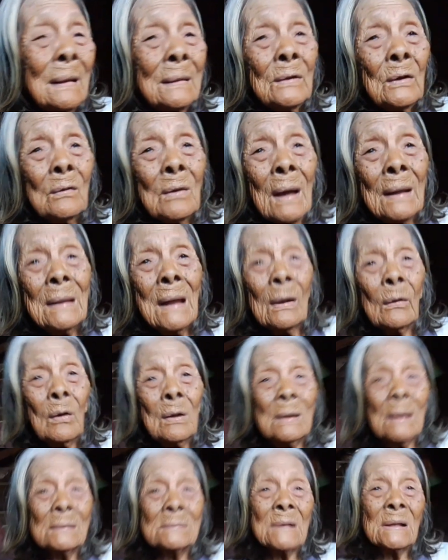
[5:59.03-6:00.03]
Yung anak ko
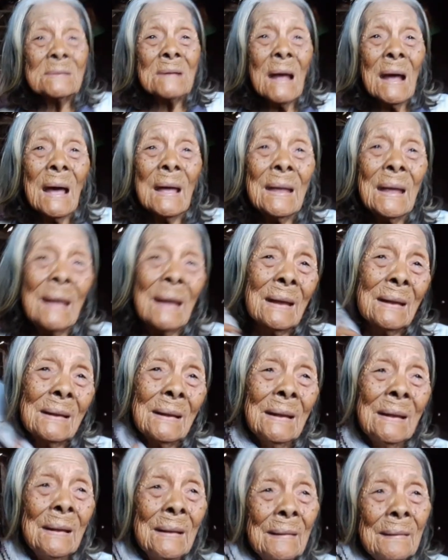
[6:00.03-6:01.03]

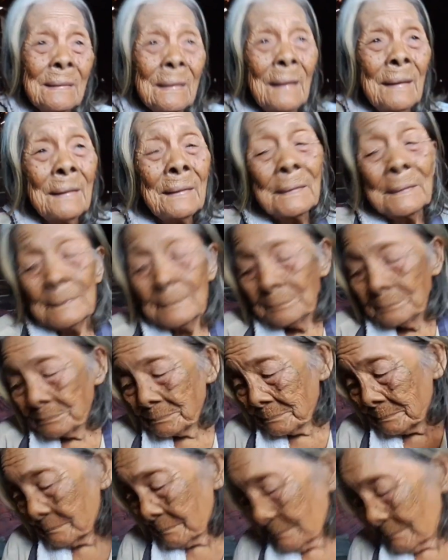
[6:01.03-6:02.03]
nagsasaing. Oo,
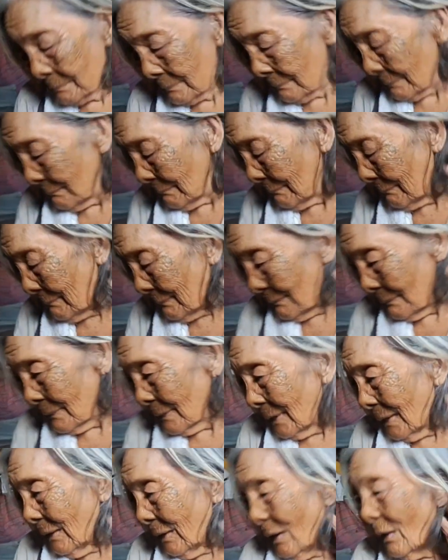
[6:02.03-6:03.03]
kain ka todo ha.
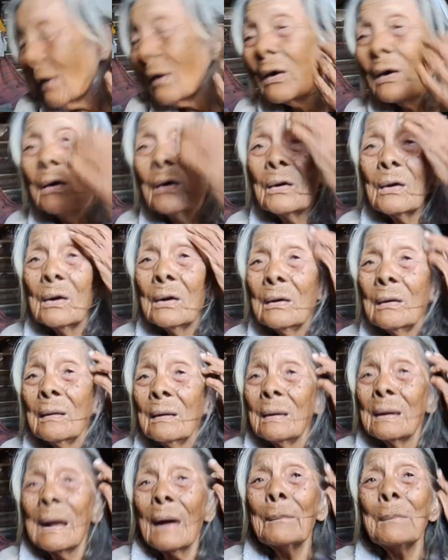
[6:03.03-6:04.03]
Oo,
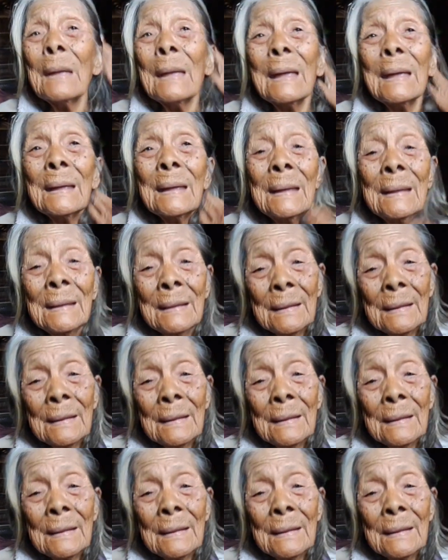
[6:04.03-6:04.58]
Opo. eh.